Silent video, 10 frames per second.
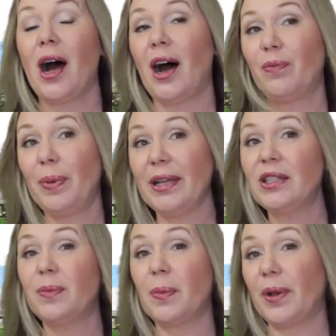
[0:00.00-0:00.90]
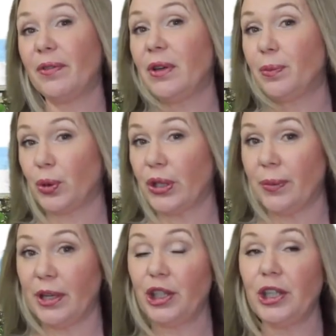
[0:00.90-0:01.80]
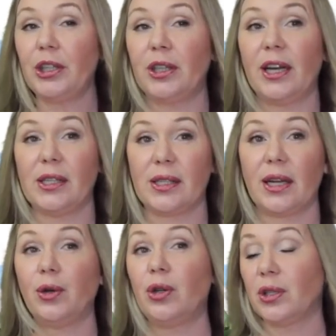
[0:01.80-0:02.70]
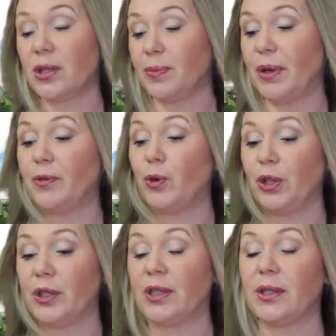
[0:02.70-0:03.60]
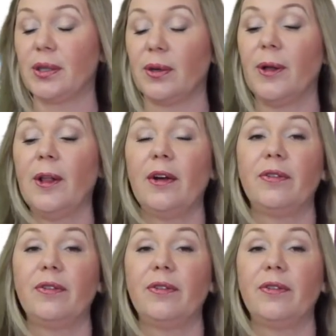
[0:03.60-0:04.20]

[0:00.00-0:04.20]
А в принципе при выпуске машины, да, из салона, при входе, с, э,